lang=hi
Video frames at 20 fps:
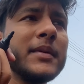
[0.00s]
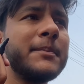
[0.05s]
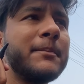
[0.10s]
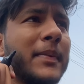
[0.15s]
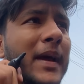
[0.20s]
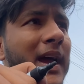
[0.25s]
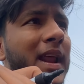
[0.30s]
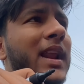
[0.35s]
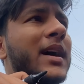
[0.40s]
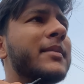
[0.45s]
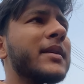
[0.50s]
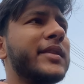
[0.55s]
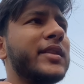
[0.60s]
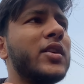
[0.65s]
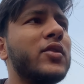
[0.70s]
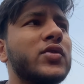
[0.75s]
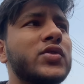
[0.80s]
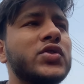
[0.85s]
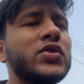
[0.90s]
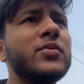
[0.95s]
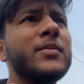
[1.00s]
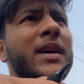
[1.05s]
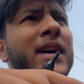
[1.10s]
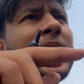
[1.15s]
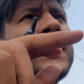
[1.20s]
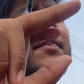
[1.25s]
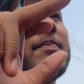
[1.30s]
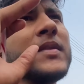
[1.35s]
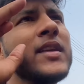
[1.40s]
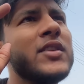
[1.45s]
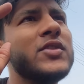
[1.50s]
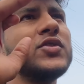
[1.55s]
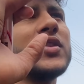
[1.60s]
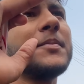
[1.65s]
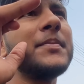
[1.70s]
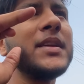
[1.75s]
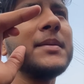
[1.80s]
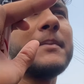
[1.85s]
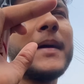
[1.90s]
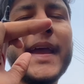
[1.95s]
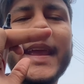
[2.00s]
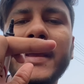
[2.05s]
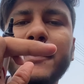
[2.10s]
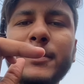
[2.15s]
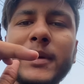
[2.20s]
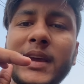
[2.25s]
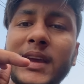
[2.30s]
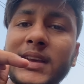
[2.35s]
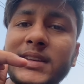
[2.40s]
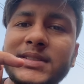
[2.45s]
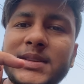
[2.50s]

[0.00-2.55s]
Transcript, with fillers: में पहला बंदा हूँ जो मैं जो अपनी बाइक पे